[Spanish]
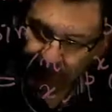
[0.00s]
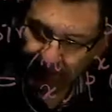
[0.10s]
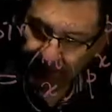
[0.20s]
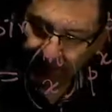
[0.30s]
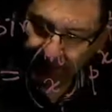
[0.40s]

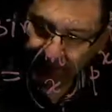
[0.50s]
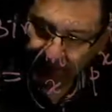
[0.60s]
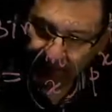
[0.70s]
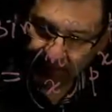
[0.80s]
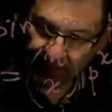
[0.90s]
el
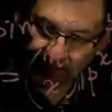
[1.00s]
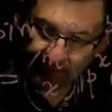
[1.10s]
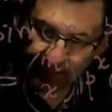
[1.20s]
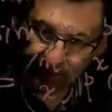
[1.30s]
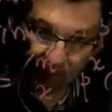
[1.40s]
límite,
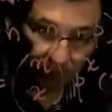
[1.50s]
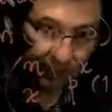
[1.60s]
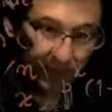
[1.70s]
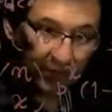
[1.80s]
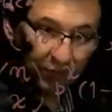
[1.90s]

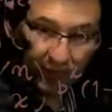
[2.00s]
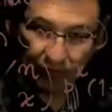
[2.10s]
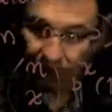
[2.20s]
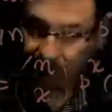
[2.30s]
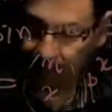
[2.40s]
considerando
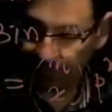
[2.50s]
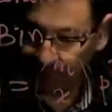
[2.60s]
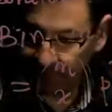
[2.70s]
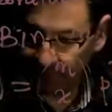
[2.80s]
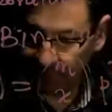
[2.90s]
eso,
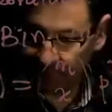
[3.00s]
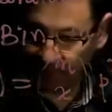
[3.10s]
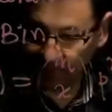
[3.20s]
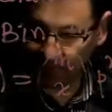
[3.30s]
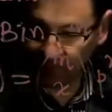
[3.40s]

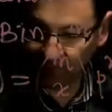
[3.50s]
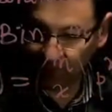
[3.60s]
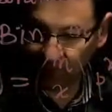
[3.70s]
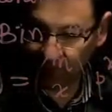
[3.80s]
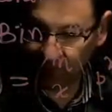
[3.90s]
n va a
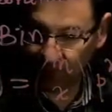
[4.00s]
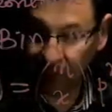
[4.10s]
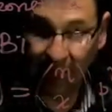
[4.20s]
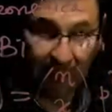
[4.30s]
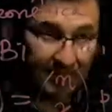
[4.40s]
infinito
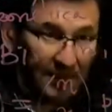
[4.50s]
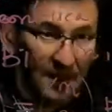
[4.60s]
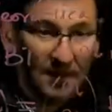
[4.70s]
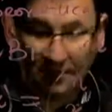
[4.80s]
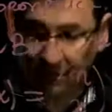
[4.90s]
de la
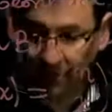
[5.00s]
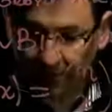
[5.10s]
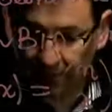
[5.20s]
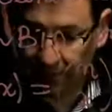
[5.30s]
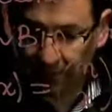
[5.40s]
densidad.
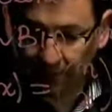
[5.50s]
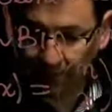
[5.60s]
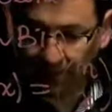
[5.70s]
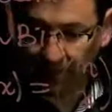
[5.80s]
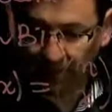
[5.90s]

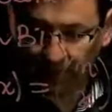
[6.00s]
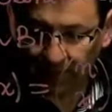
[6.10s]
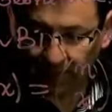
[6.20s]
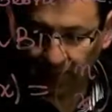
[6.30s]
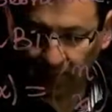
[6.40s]
p va a
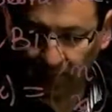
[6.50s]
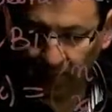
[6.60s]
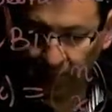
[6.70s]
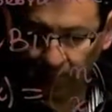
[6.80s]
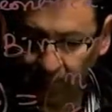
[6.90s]
cero,
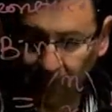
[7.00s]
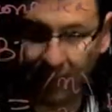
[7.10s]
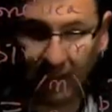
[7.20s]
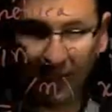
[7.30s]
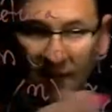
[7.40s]

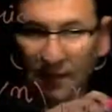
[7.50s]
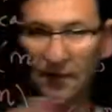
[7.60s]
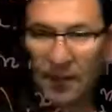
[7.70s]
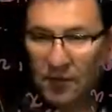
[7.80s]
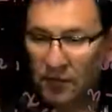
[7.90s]
¿de quién?
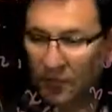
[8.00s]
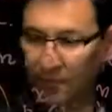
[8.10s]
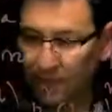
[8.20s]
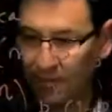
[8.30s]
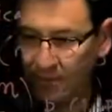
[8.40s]
De esto.
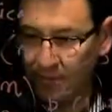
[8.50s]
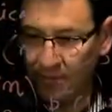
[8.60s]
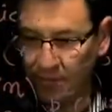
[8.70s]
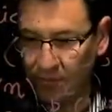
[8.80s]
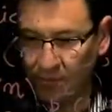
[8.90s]

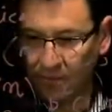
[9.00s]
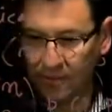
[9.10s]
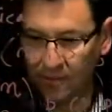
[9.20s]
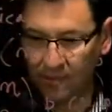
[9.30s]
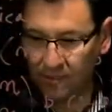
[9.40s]
Entonces,
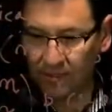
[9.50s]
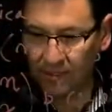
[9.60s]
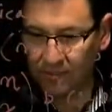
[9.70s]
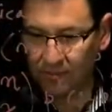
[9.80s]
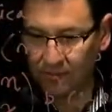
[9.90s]
esto es
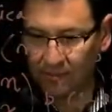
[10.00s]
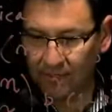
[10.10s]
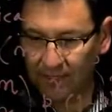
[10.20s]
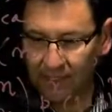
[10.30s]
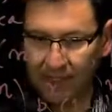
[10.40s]
n sobre
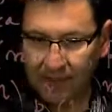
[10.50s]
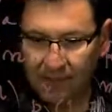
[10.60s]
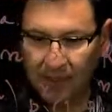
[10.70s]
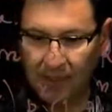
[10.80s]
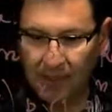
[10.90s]
x
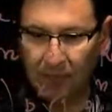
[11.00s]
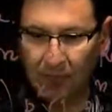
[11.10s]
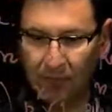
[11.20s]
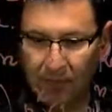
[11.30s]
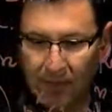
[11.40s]

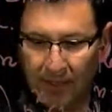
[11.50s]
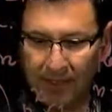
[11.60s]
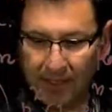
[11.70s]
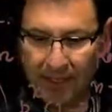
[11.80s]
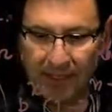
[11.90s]
por p a
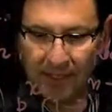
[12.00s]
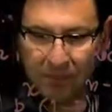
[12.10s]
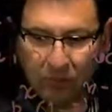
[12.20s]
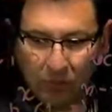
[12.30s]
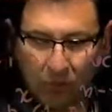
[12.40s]
la x
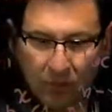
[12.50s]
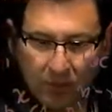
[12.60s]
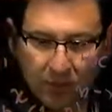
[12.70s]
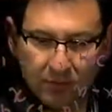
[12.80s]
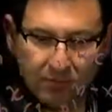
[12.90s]
por 1
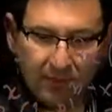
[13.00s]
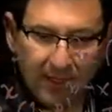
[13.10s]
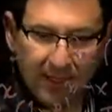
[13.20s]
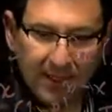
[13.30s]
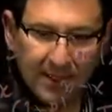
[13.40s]
menos
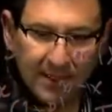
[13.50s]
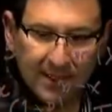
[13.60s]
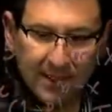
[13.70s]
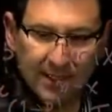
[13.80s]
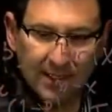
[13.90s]
p
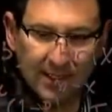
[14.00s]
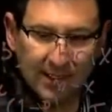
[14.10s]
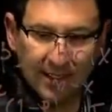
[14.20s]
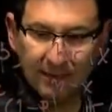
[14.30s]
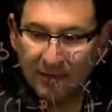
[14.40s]
a
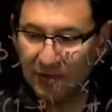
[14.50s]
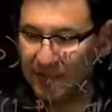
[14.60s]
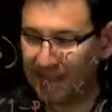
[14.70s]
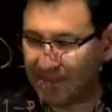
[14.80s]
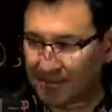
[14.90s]
la n menos
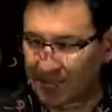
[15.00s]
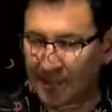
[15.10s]
x.